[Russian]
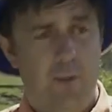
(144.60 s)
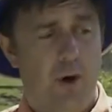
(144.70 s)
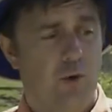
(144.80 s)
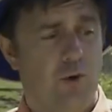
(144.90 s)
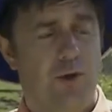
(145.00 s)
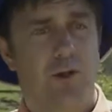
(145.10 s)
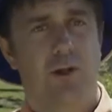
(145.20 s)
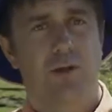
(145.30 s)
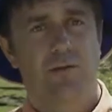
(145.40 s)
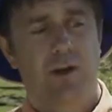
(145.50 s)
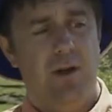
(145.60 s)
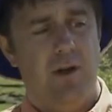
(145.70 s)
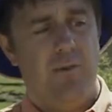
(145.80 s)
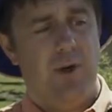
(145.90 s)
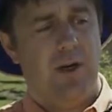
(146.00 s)
похожи на
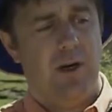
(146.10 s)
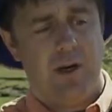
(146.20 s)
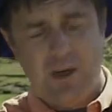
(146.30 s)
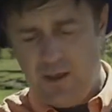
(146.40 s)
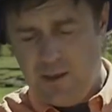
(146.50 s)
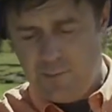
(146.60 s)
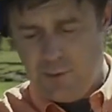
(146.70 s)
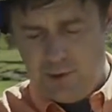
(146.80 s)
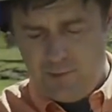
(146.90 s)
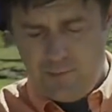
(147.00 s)
живые микроорганизмы.